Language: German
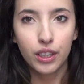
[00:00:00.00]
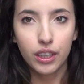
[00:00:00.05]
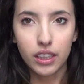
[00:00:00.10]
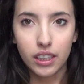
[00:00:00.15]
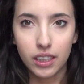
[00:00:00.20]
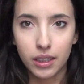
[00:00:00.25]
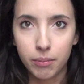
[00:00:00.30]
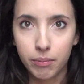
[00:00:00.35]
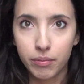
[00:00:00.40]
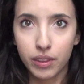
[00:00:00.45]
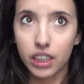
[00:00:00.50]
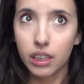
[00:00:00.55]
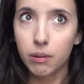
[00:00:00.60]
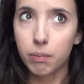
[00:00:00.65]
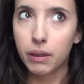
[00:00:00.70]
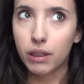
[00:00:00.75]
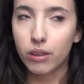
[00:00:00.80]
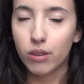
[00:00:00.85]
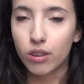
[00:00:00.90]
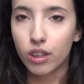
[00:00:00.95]
Ähm,
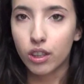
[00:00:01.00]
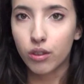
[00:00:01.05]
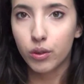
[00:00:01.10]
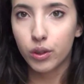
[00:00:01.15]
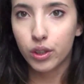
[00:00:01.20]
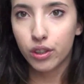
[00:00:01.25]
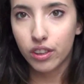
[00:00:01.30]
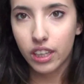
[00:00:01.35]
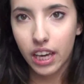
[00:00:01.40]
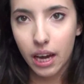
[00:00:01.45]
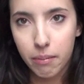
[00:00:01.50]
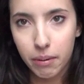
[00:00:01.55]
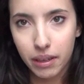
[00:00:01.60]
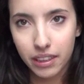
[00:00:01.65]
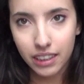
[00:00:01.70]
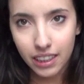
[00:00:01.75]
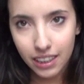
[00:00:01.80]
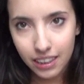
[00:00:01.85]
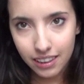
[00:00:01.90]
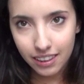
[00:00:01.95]
ich persönlich würde sie aber
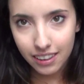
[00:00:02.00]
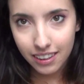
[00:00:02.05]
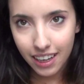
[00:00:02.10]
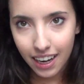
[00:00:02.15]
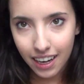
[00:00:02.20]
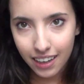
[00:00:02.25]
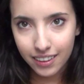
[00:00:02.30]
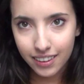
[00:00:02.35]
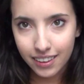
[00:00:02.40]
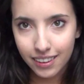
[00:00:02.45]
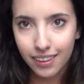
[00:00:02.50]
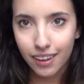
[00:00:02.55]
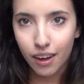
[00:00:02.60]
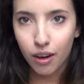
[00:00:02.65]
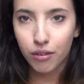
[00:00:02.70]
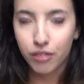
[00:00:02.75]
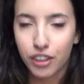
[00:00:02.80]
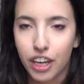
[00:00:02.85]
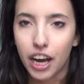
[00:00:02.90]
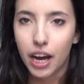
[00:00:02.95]
nicht nachziehen
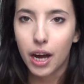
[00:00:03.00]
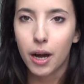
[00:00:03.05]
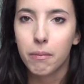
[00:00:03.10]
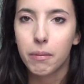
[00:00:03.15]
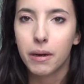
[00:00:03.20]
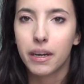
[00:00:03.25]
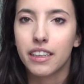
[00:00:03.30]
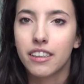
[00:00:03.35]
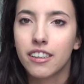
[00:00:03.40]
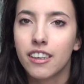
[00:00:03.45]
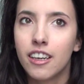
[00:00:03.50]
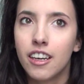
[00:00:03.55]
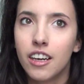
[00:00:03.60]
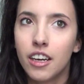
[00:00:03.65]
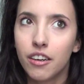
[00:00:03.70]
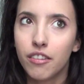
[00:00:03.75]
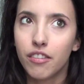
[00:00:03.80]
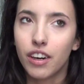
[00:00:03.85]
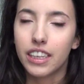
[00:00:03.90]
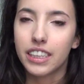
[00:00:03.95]
auf der Arbeit,
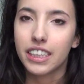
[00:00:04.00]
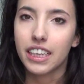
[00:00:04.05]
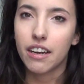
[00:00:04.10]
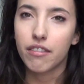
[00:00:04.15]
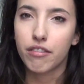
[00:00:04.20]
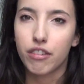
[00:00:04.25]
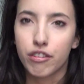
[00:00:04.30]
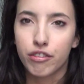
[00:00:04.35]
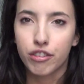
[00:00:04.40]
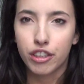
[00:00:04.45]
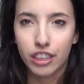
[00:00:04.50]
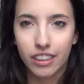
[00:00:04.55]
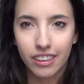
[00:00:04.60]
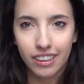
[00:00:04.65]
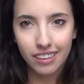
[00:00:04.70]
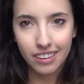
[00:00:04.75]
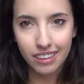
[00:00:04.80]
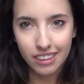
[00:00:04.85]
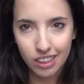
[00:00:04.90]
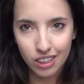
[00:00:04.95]
weil ich einfach finde,
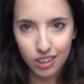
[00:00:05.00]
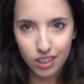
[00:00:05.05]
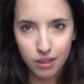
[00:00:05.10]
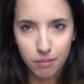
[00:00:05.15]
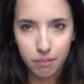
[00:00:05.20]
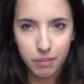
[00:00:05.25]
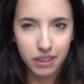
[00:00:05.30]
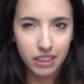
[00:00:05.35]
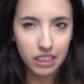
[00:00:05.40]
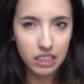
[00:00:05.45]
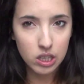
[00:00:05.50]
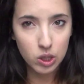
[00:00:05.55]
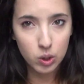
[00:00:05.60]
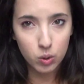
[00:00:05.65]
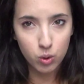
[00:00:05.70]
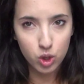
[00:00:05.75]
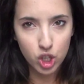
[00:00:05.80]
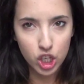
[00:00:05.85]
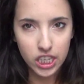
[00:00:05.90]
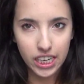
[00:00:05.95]
dass es sonst ein bisschen
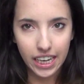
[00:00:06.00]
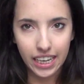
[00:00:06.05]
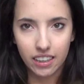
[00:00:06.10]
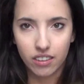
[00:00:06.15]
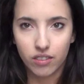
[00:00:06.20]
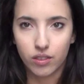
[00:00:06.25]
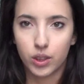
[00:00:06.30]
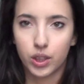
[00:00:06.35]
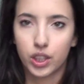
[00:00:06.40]
zu streng